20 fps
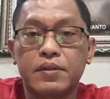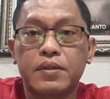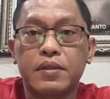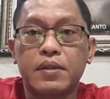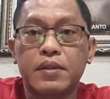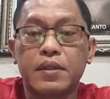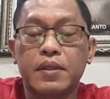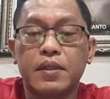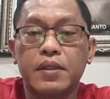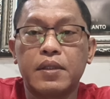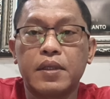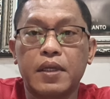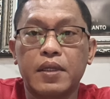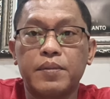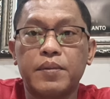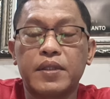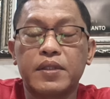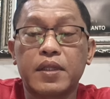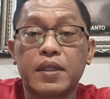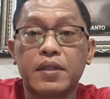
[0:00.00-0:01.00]
eh, di
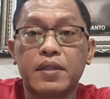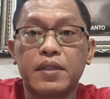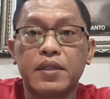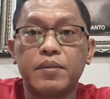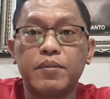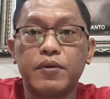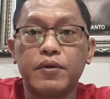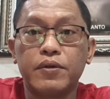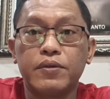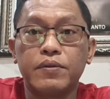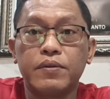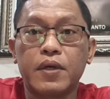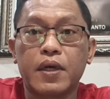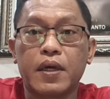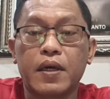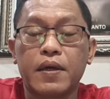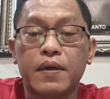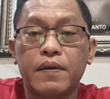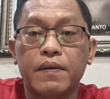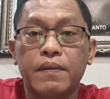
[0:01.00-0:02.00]
Kalimantan Timur
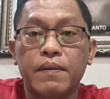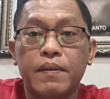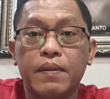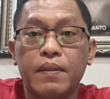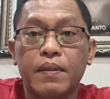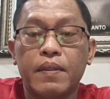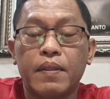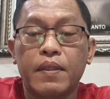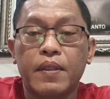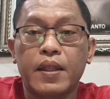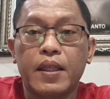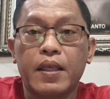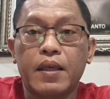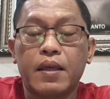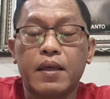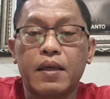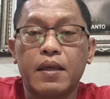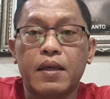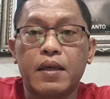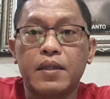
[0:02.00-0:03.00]
juga
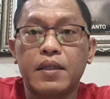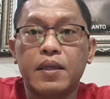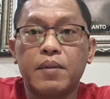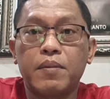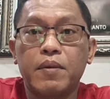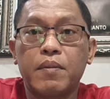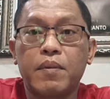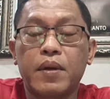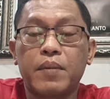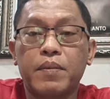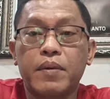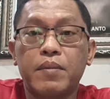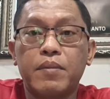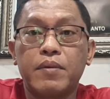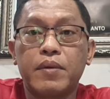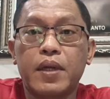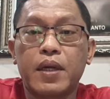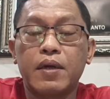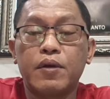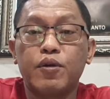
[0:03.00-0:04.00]
ya hanya beberapa
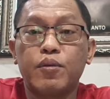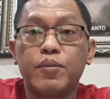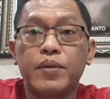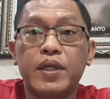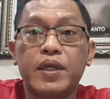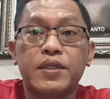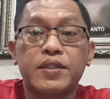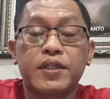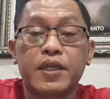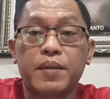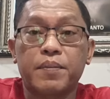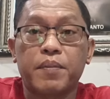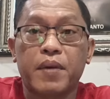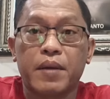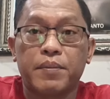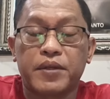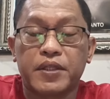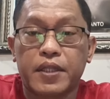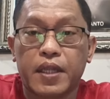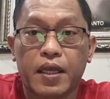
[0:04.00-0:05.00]
bulan kemudian saya
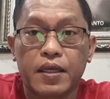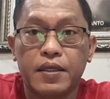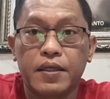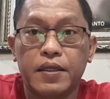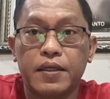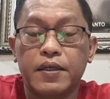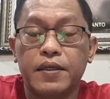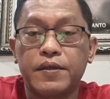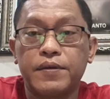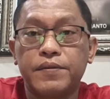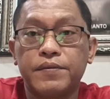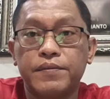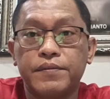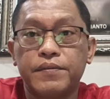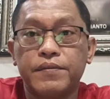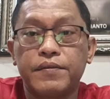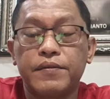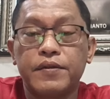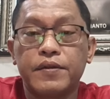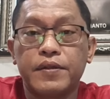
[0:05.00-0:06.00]
pamit lagi
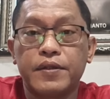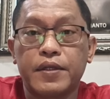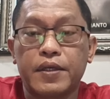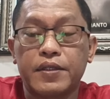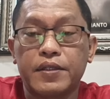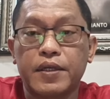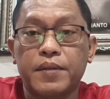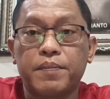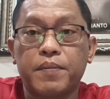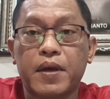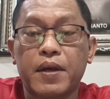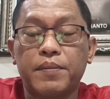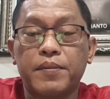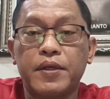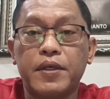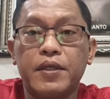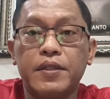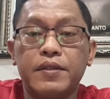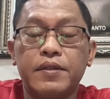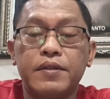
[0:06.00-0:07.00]
ya saya
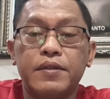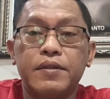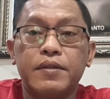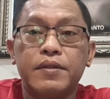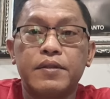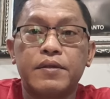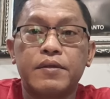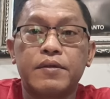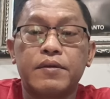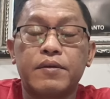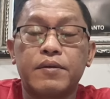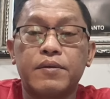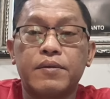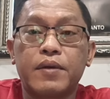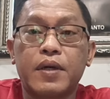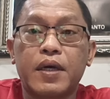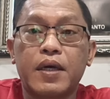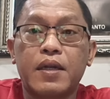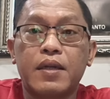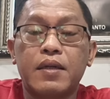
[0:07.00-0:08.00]
pamit
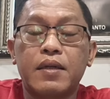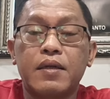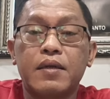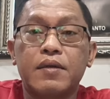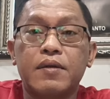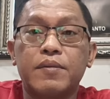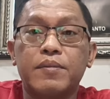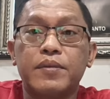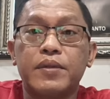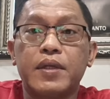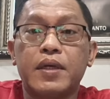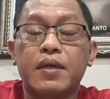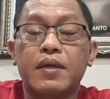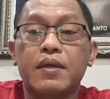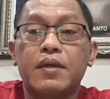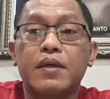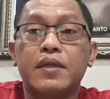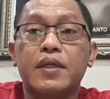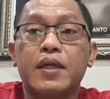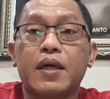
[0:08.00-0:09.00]
keluar kemudian
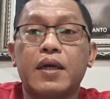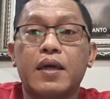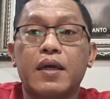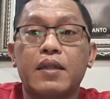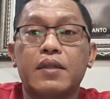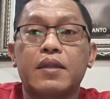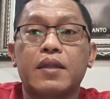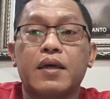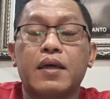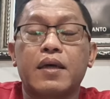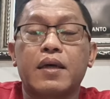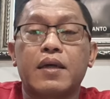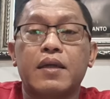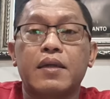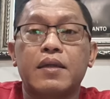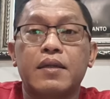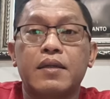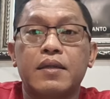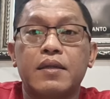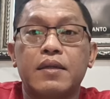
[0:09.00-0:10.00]
ke
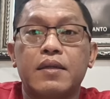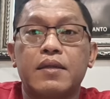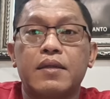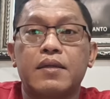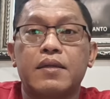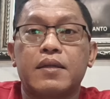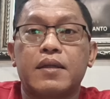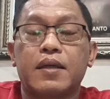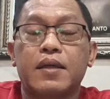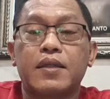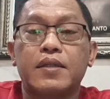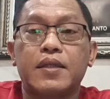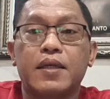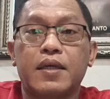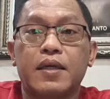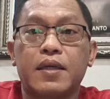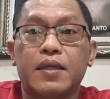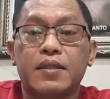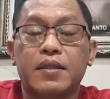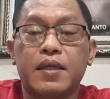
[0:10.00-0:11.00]
Jakarta Nah di
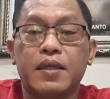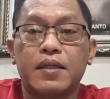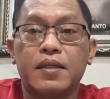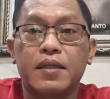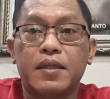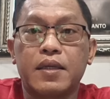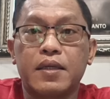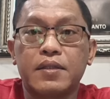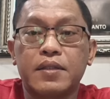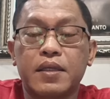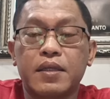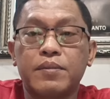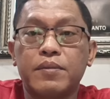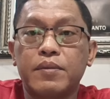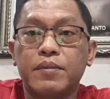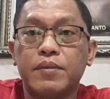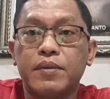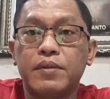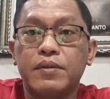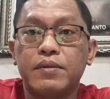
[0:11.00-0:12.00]
Jakarta inilah saya
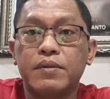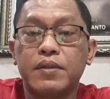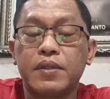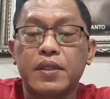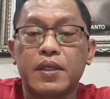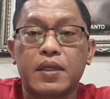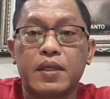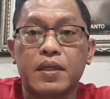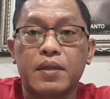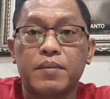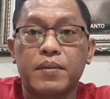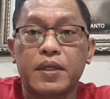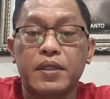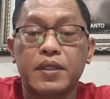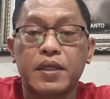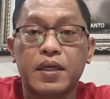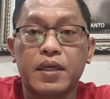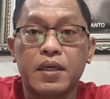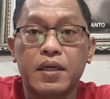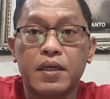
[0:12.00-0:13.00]
membentuk yang
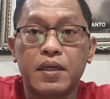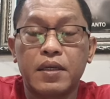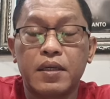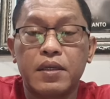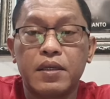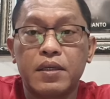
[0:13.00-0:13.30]
namanya